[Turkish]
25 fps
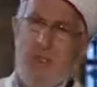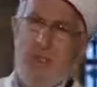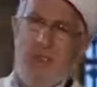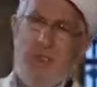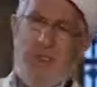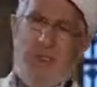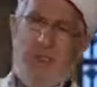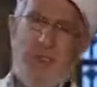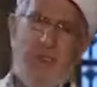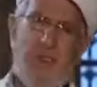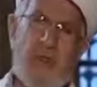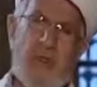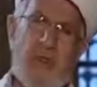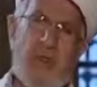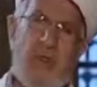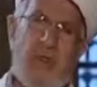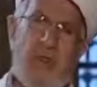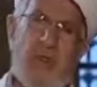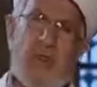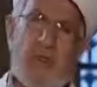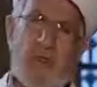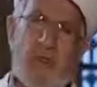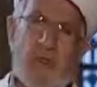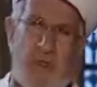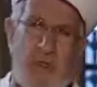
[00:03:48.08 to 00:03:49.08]
oluşunu
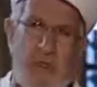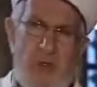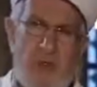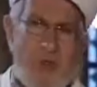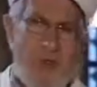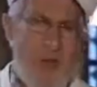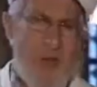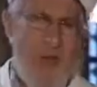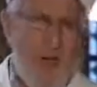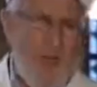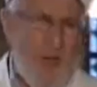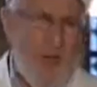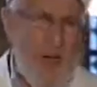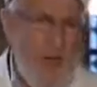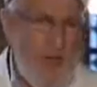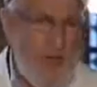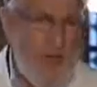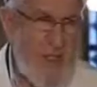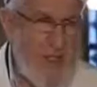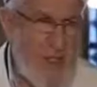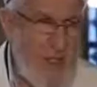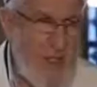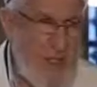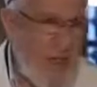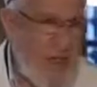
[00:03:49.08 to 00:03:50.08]
bu
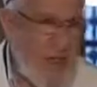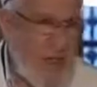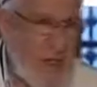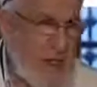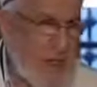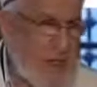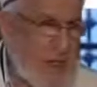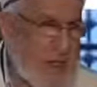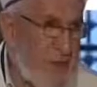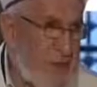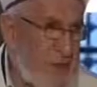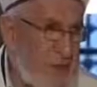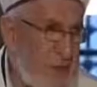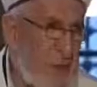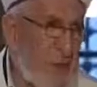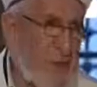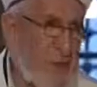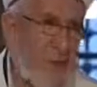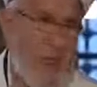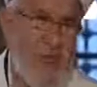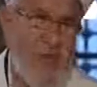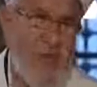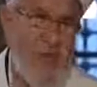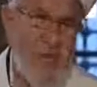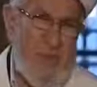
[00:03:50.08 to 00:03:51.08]
manayı nereden anlıyoruz?
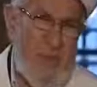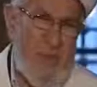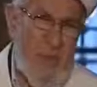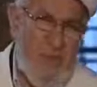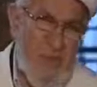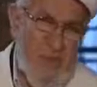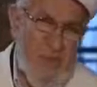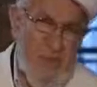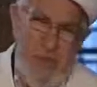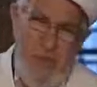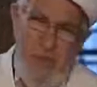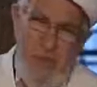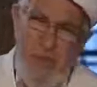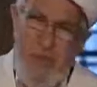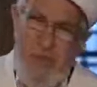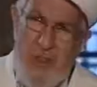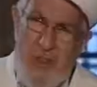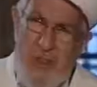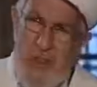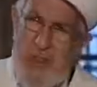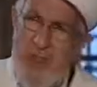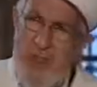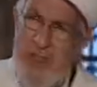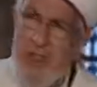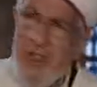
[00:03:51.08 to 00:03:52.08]
Peygamberimiz buyuruyor
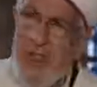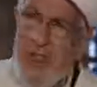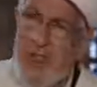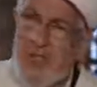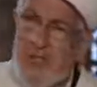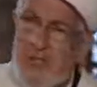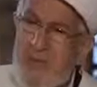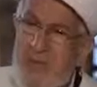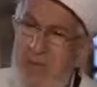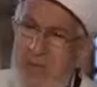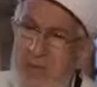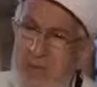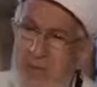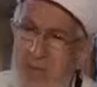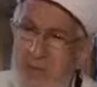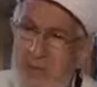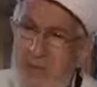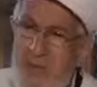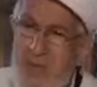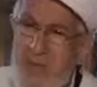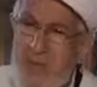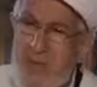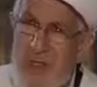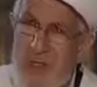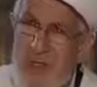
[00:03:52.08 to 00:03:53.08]
ki
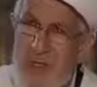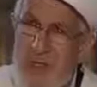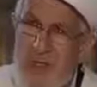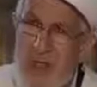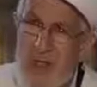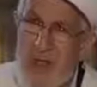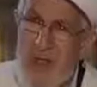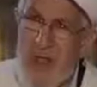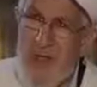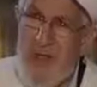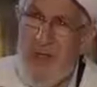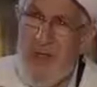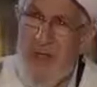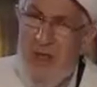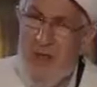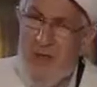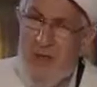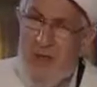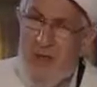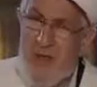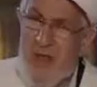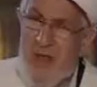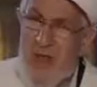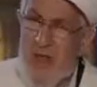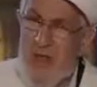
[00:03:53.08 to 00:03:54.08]
bayram namazından evvel
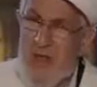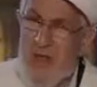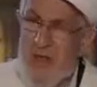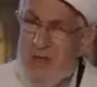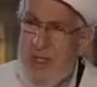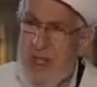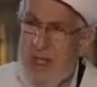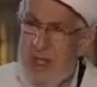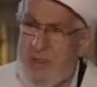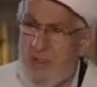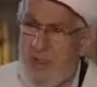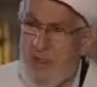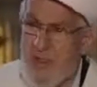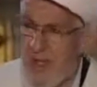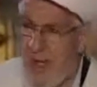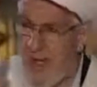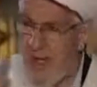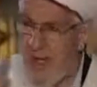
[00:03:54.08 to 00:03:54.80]
kurban kesen bir